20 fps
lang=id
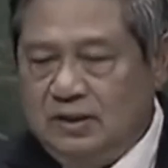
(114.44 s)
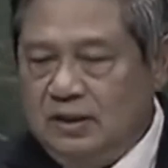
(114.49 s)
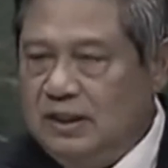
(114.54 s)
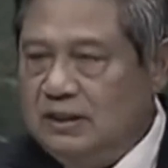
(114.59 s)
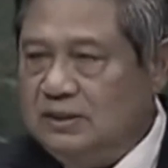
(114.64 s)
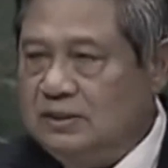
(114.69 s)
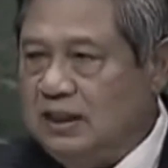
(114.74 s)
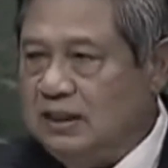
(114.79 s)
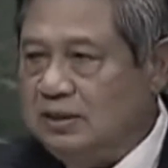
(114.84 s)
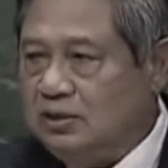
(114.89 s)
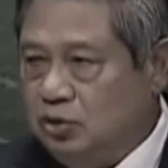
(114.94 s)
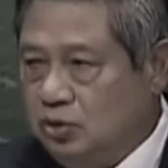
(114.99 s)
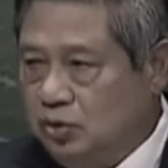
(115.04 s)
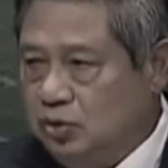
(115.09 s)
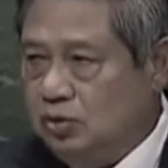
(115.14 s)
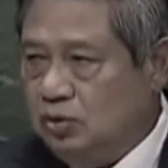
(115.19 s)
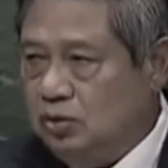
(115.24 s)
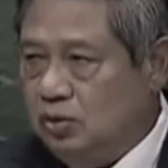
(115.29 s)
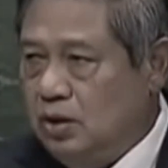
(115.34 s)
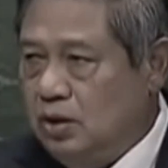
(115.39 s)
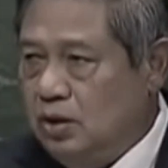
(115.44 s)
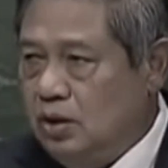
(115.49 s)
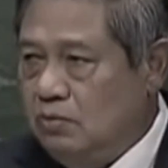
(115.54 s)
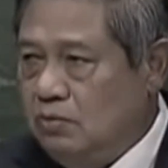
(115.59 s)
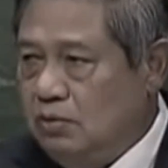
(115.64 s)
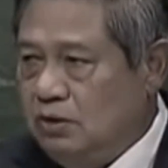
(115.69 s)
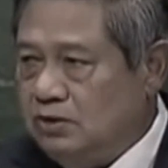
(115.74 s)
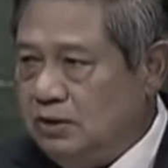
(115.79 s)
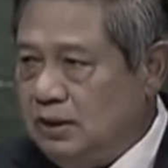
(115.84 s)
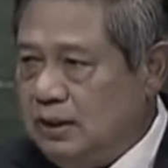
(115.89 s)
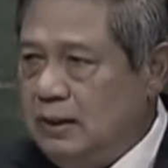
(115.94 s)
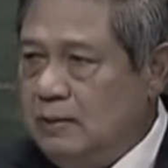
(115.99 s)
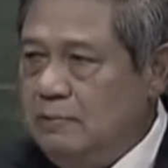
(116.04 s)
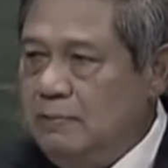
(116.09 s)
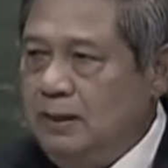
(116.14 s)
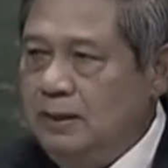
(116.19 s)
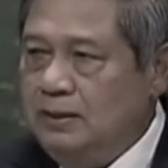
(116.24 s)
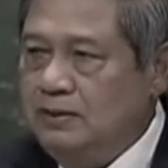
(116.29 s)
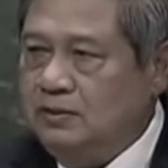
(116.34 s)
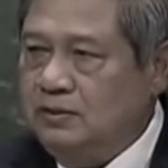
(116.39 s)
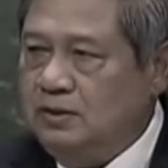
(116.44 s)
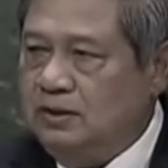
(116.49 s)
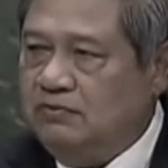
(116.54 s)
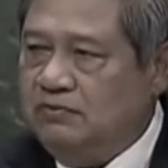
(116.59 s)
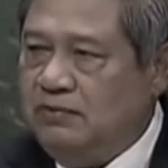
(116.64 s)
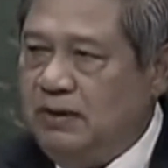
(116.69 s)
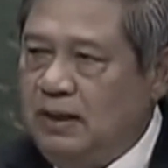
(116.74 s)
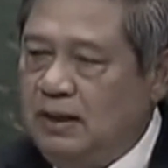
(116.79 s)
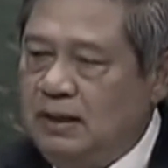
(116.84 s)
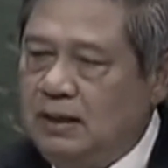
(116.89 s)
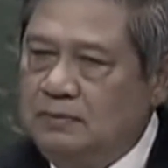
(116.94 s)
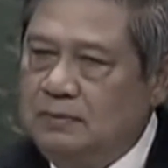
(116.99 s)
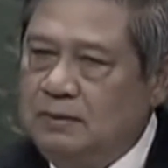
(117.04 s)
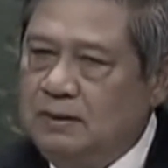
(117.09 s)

kebijaksanaan dalam mengembangkan